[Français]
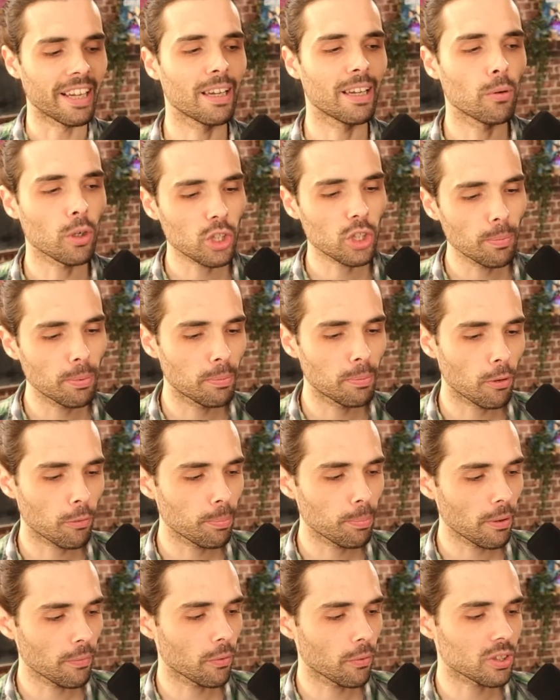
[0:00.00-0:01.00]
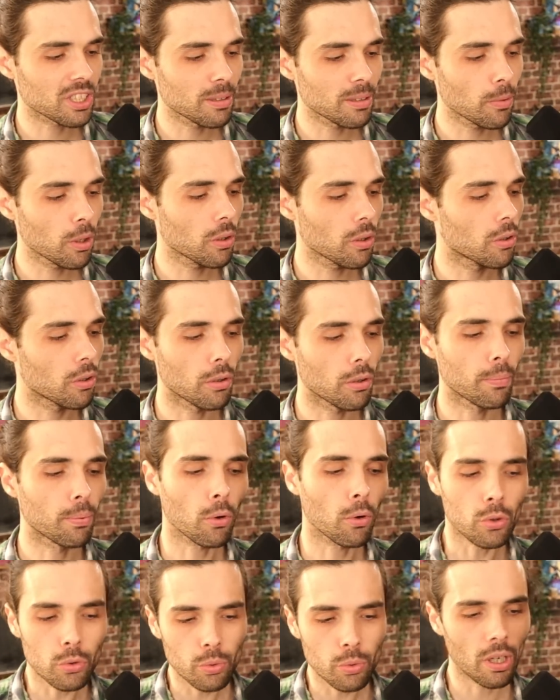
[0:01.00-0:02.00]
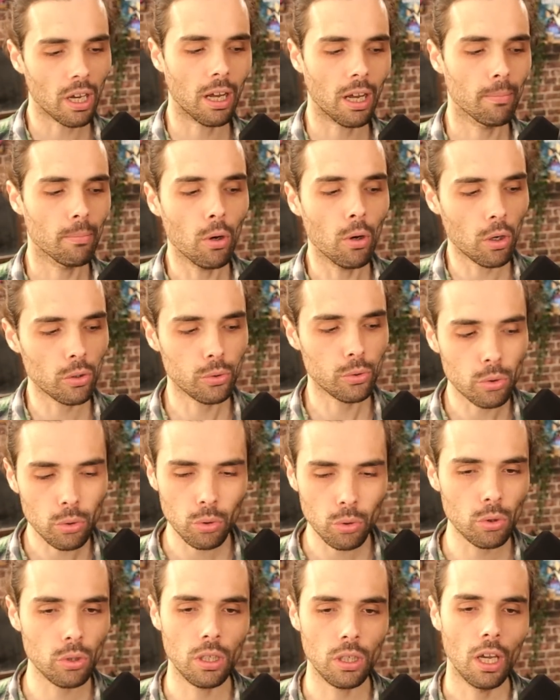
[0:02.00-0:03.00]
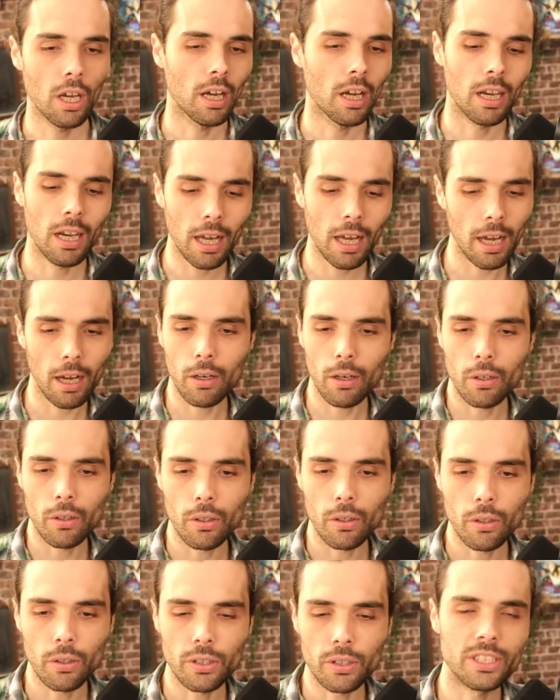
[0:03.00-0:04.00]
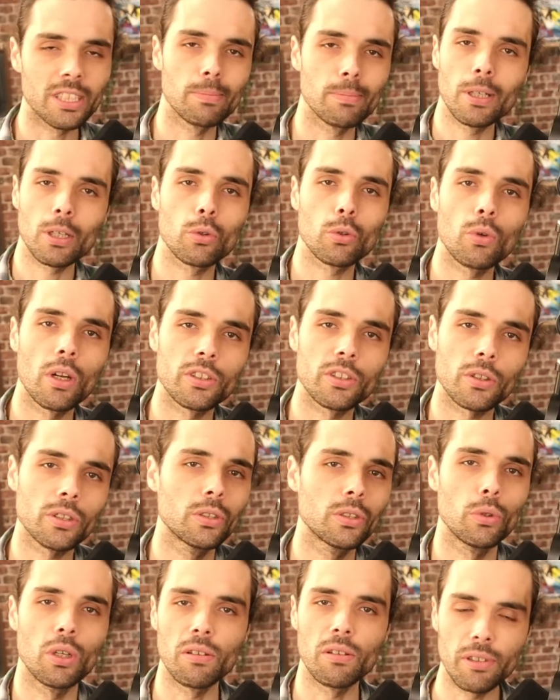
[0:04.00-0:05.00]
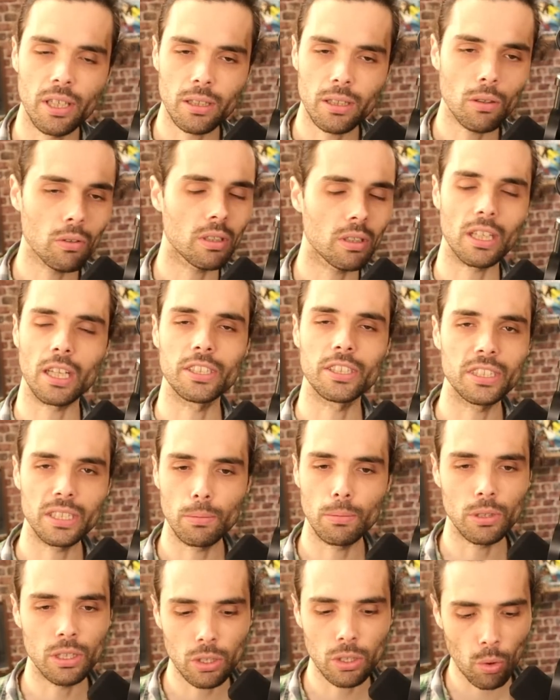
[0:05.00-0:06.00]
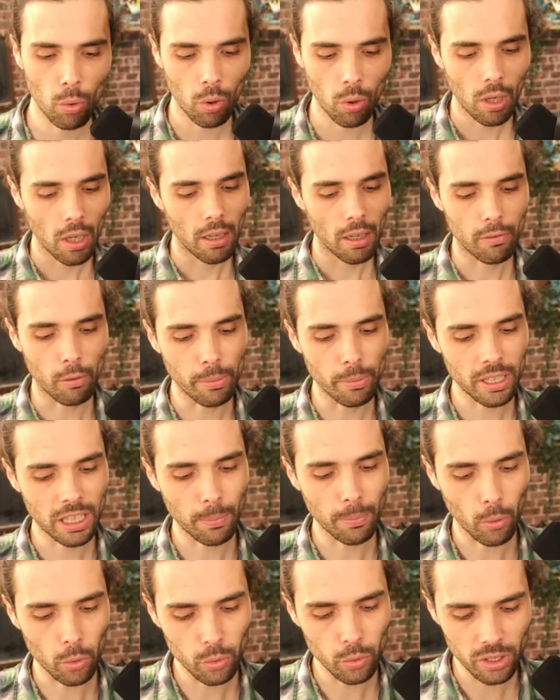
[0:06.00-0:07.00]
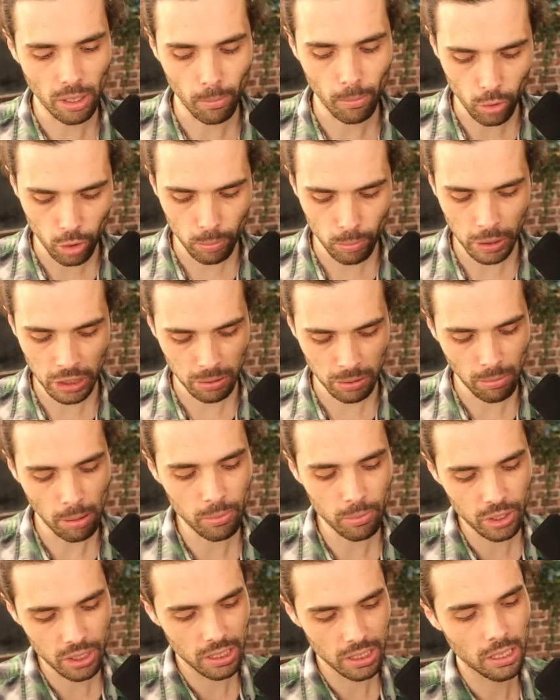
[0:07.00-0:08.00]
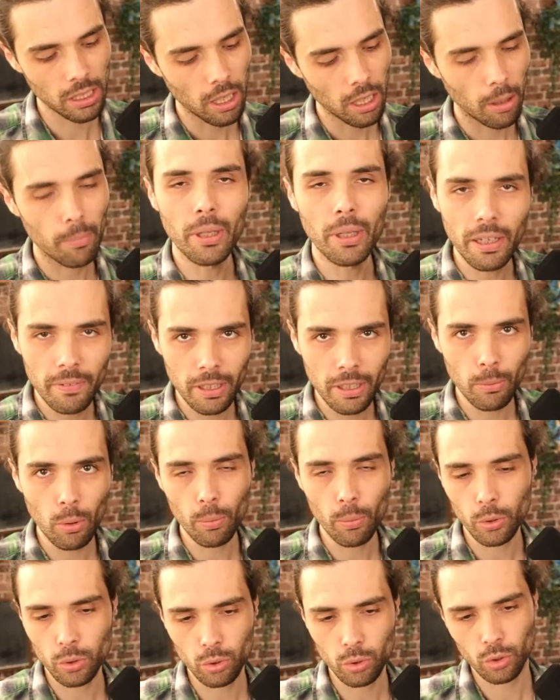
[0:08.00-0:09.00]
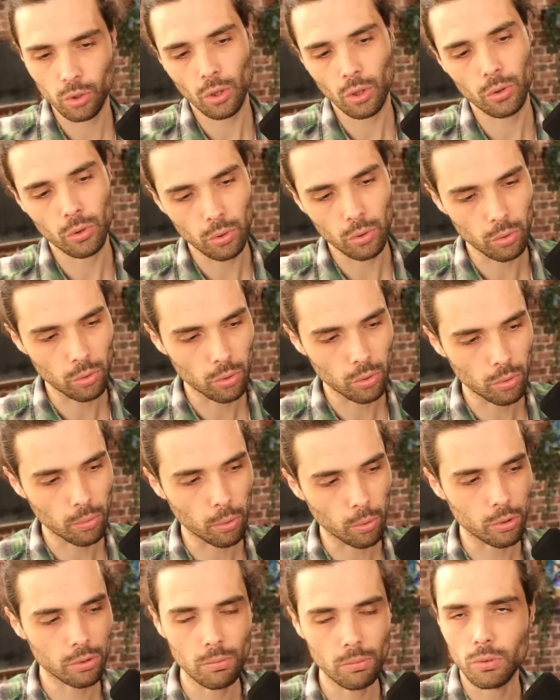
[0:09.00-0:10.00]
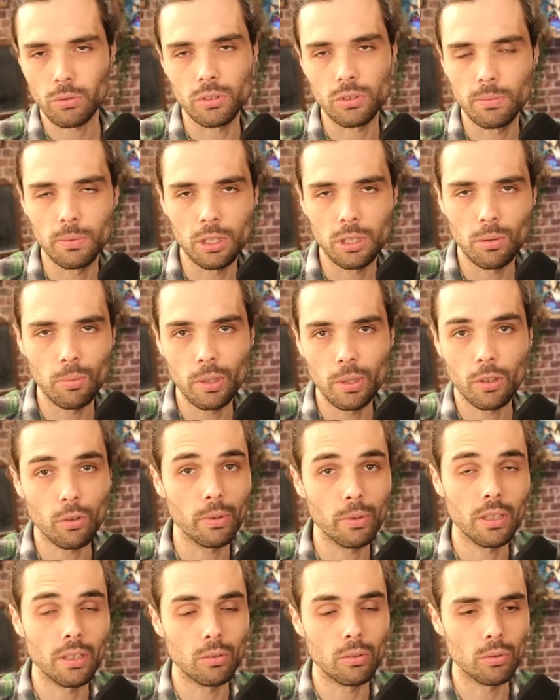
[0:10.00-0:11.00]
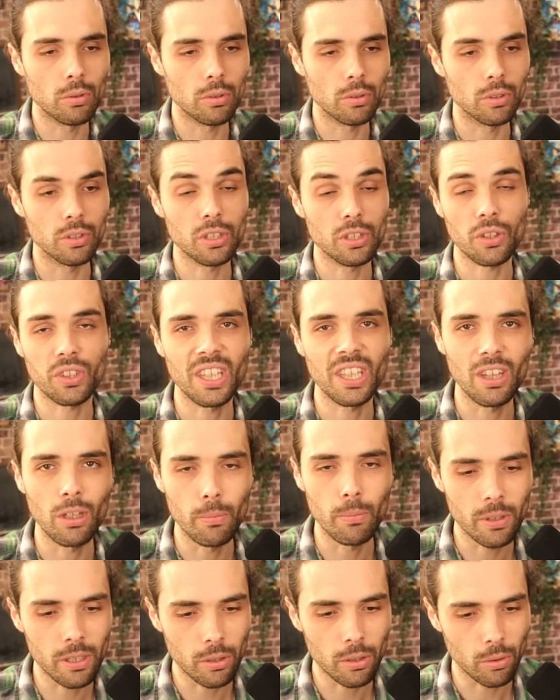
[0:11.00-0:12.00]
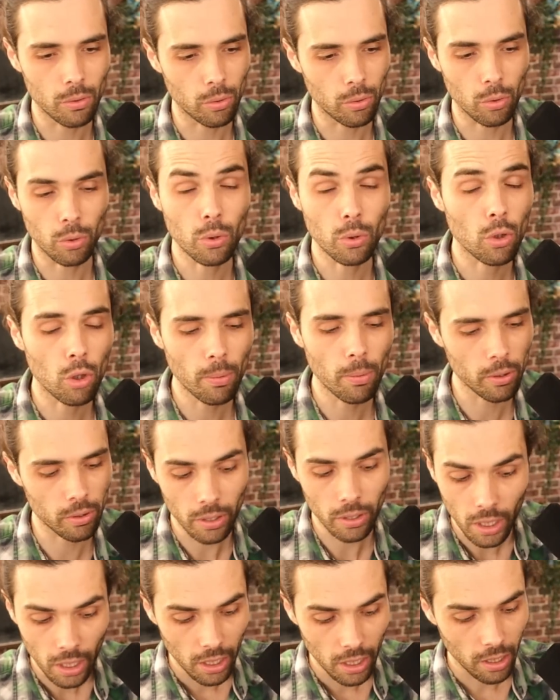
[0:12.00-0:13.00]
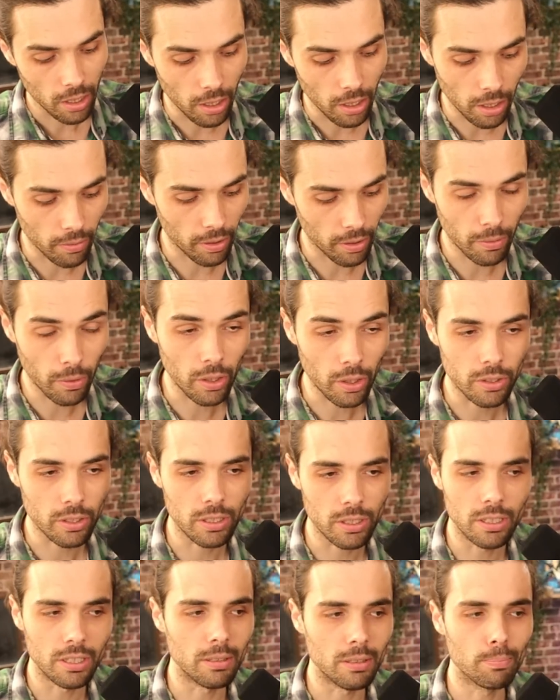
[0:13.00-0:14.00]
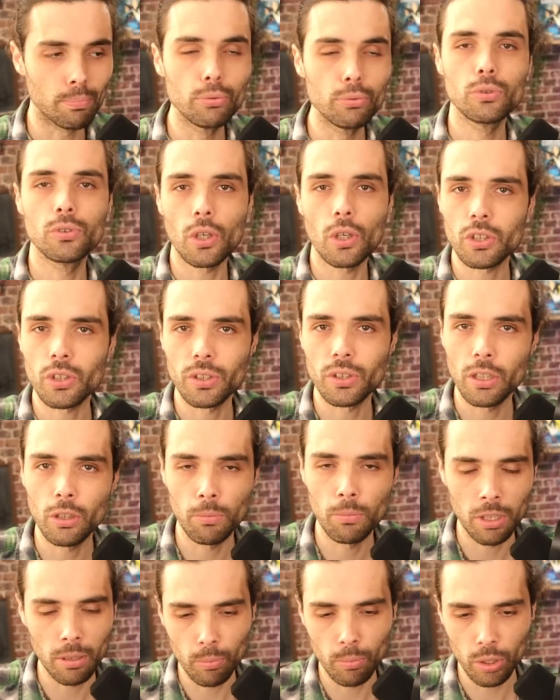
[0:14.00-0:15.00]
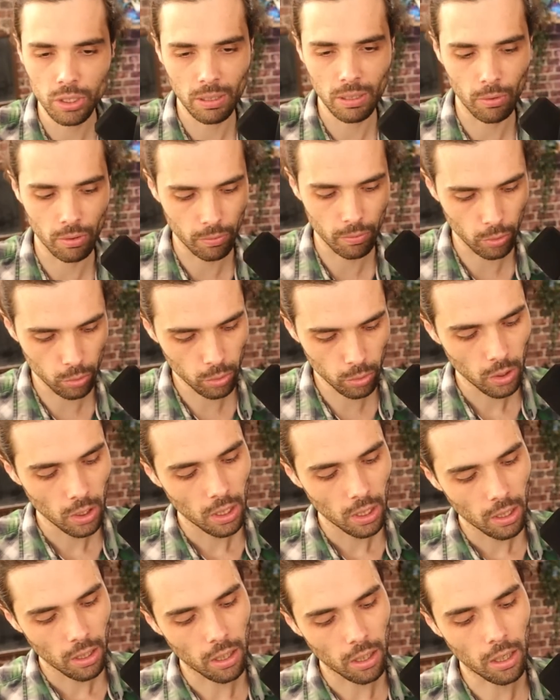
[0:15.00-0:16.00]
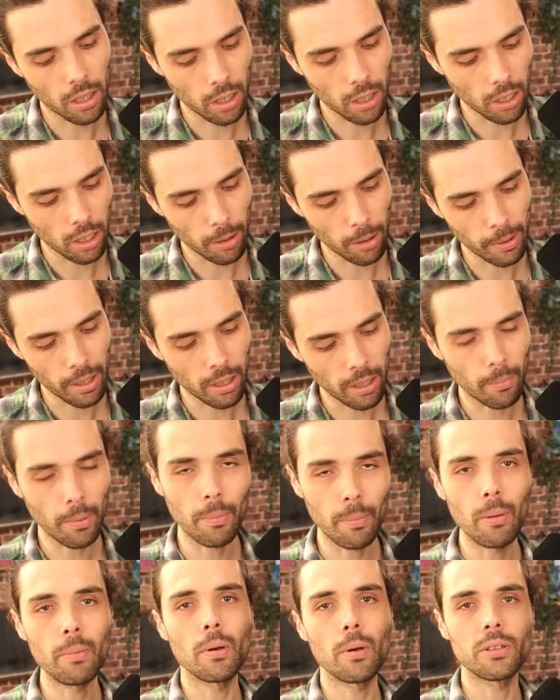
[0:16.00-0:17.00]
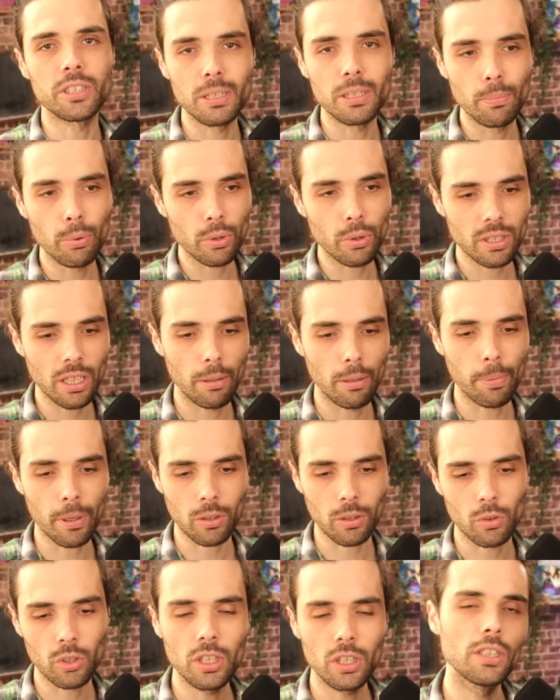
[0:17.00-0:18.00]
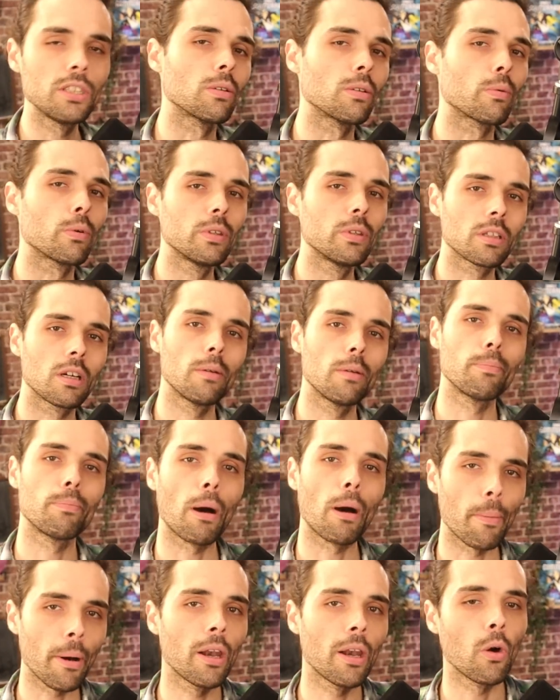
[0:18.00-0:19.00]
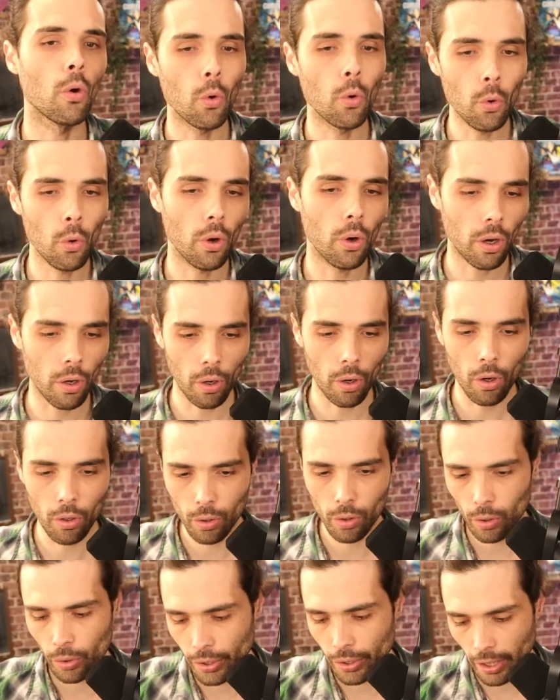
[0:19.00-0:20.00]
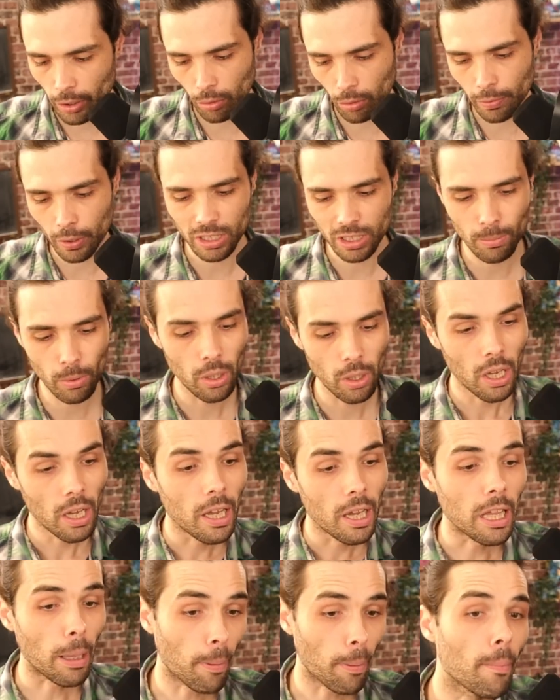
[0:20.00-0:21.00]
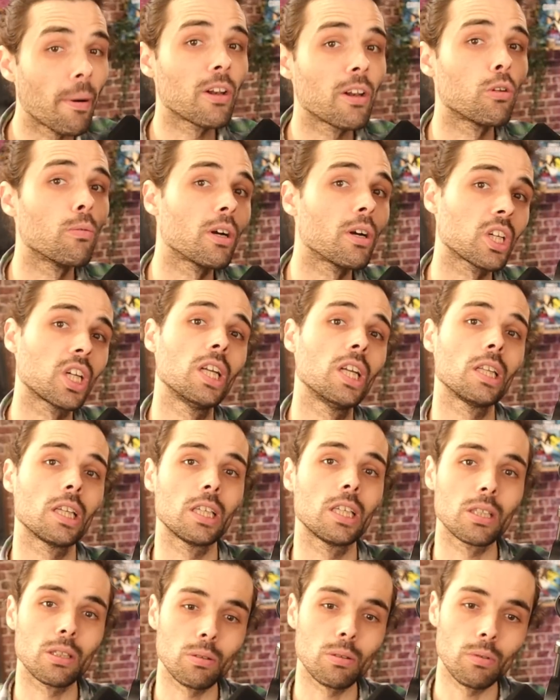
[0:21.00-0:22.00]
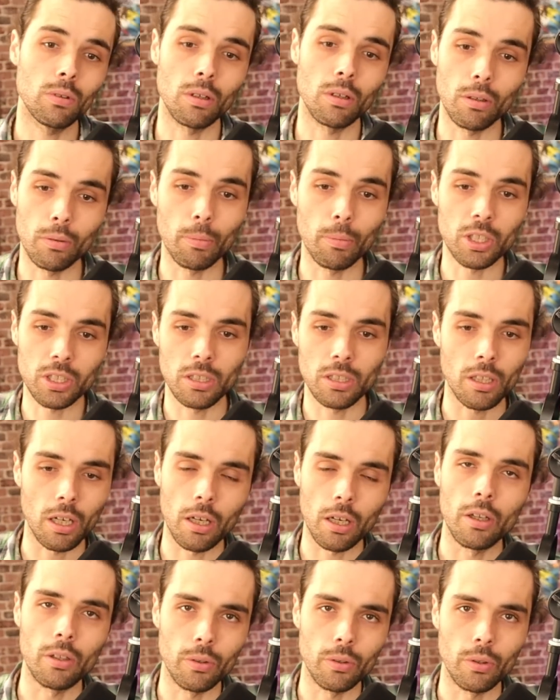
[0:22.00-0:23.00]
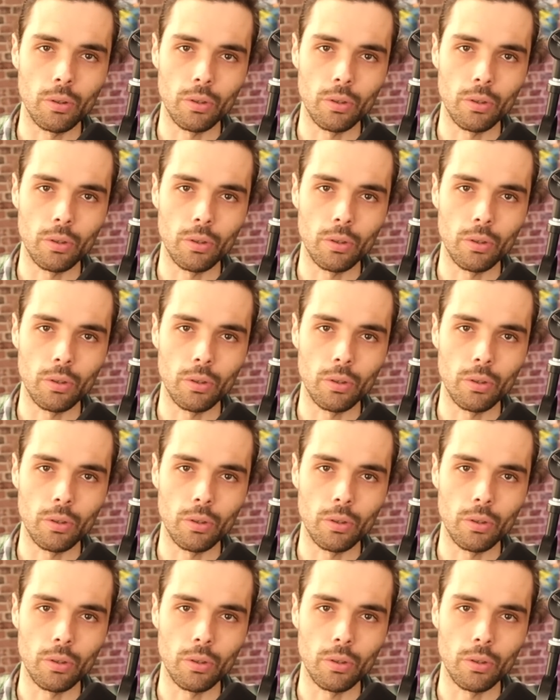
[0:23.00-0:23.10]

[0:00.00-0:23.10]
bah Game Workshop, ils peuvent pas forcément euh, produire un mort de trucs. Là, euh, c'est bientôt la sortie de Léviathan, la dixième édition, il faut bien qu'ils produisent un mort de boîte, même si, bien évidemment, pour ce genre de, production, parce que vous imaginez bien combien il y a de, centaines de milliers de, commandes, euh, il va y avoir des, plusieurs centaines de milliers de boîtes qui vont être vendues, et eh bien, bah, même si pour ça ils partent en Chine, ils en produisent quand même pas mal, eux, en Angleterre. Donc forcément, il y a pas mal de machines qui sont, de machines